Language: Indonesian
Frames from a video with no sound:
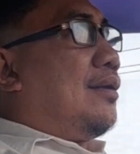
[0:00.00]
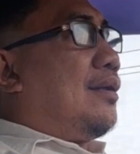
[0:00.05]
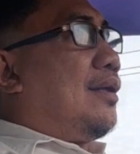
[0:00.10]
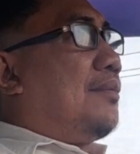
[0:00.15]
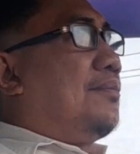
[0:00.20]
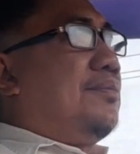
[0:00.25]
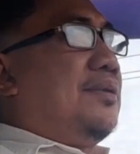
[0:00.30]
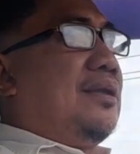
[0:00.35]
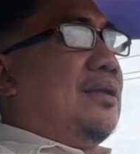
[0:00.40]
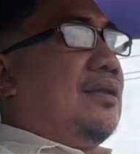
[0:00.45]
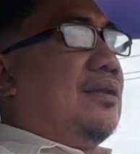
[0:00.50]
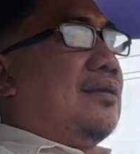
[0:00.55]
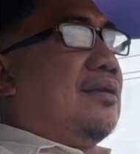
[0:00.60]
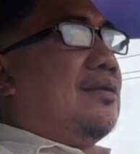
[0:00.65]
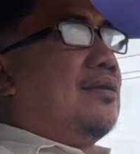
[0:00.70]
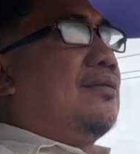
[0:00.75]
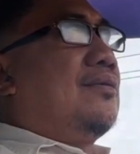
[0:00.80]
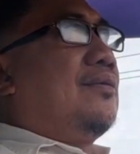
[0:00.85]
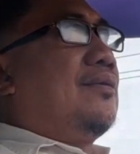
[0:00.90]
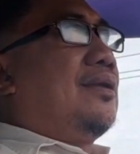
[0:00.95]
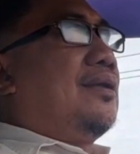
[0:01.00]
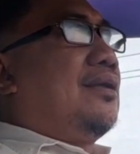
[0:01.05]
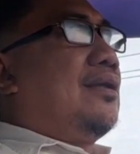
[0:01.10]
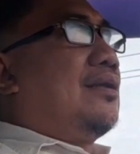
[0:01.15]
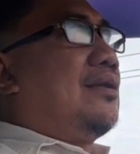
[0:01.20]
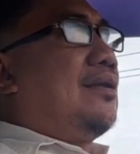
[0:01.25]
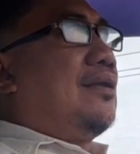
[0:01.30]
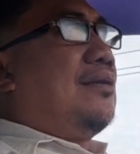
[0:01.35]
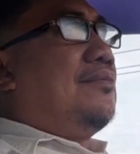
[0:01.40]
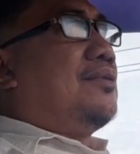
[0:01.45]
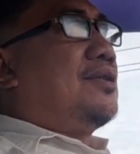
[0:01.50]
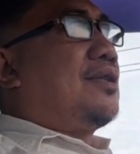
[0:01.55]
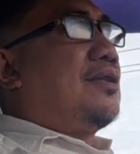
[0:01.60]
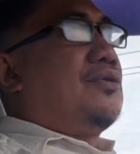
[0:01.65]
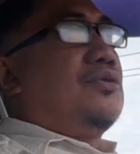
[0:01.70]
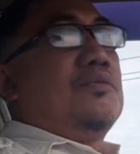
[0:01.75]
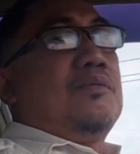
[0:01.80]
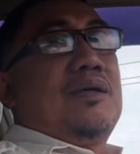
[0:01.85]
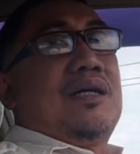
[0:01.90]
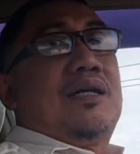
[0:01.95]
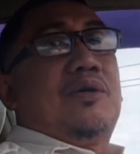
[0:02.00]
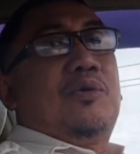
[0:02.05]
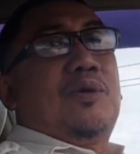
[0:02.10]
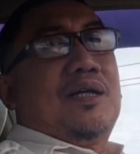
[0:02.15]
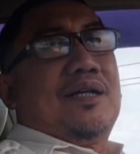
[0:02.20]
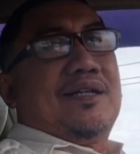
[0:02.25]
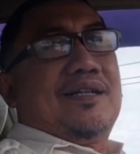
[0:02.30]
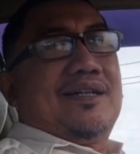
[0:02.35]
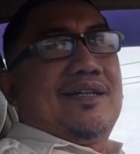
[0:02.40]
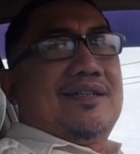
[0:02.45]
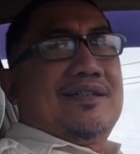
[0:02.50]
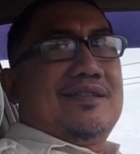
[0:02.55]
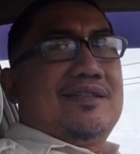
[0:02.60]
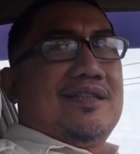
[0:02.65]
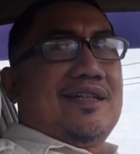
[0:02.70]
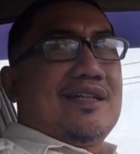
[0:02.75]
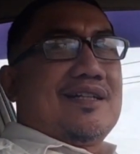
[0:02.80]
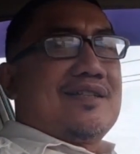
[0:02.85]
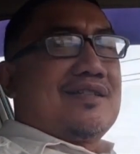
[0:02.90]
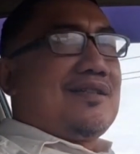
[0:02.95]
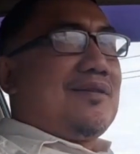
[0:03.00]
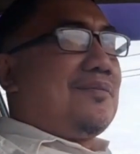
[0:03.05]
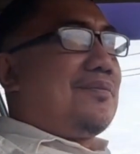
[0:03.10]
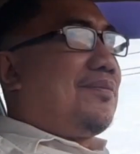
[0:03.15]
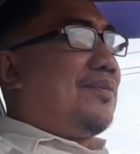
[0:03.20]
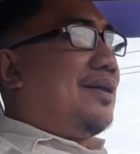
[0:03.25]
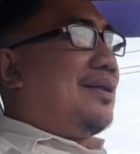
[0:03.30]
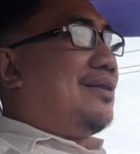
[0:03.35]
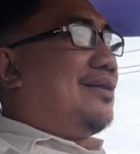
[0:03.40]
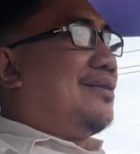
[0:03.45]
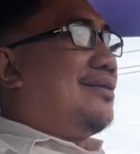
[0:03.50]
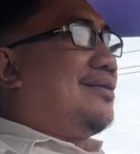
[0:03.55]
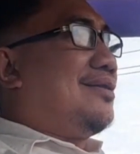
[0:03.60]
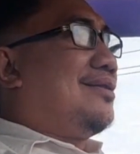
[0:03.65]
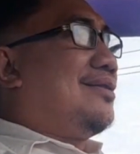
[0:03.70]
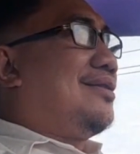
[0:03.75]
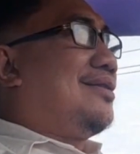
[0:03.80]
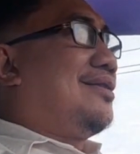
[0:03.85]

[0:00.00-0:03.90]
Tapi tentu kita tidak bisa jumawa ya, jangan sampai